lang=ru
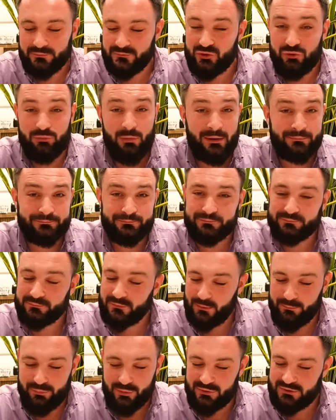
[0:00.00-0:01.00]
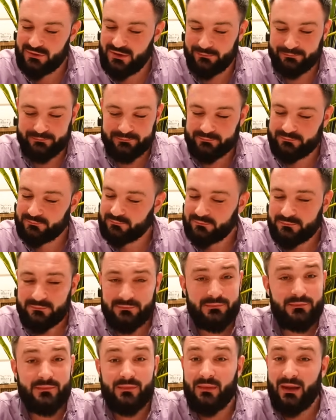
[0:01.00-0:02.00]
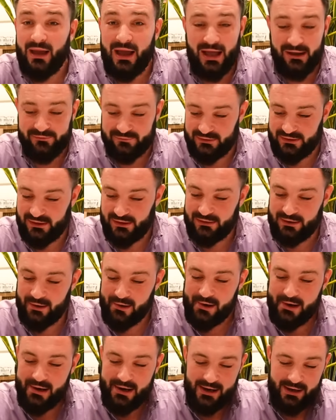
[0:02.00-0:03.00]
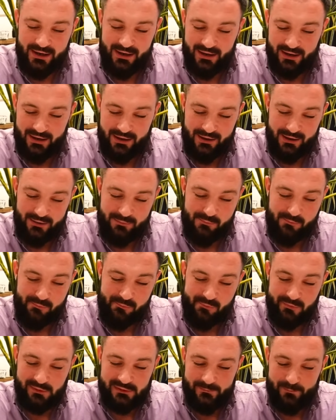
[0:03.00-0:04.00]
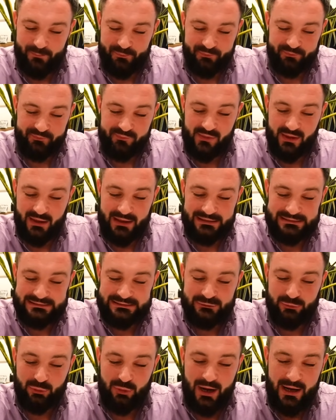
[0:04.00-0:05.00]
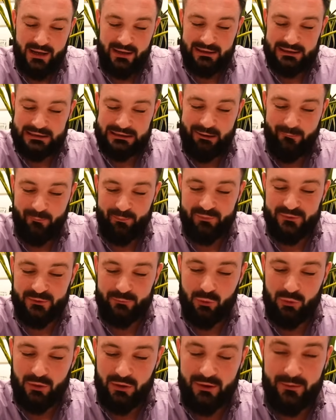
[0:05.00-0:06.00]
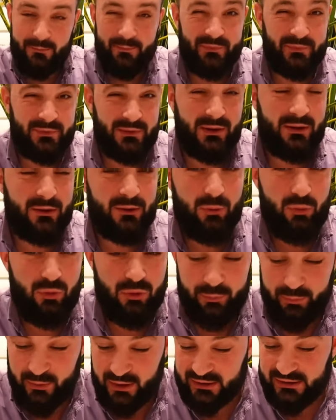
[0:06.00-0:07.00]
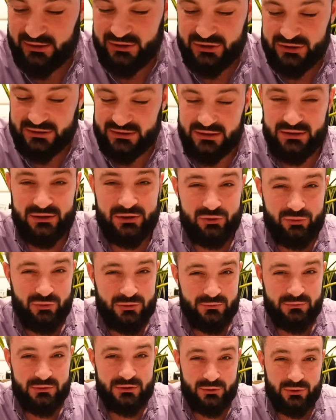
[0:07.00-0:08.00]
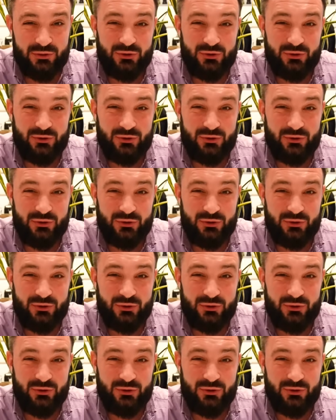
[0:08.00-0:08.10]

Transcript: Чума. Просто офигенно. А, натуральный творог, лук практически не чувствуется.